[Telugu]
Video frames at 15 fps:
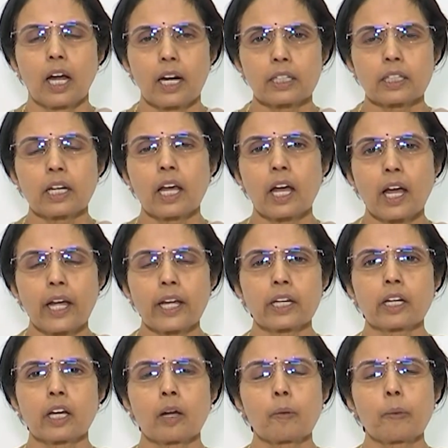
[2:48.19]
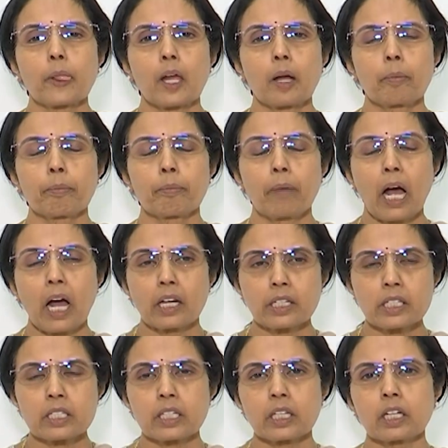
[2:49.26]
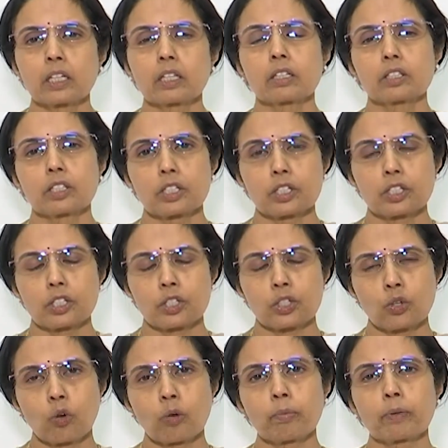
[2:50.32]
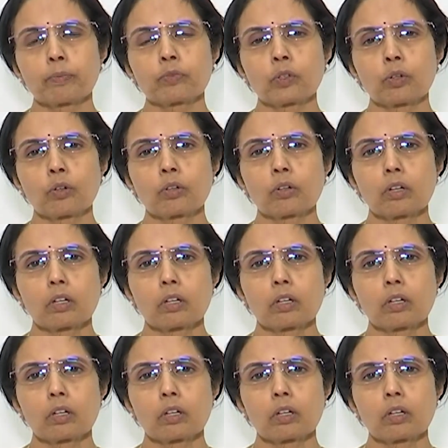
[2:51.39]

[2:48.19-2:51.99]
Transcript: అట్లా ఆయన మానసిక శోభంతో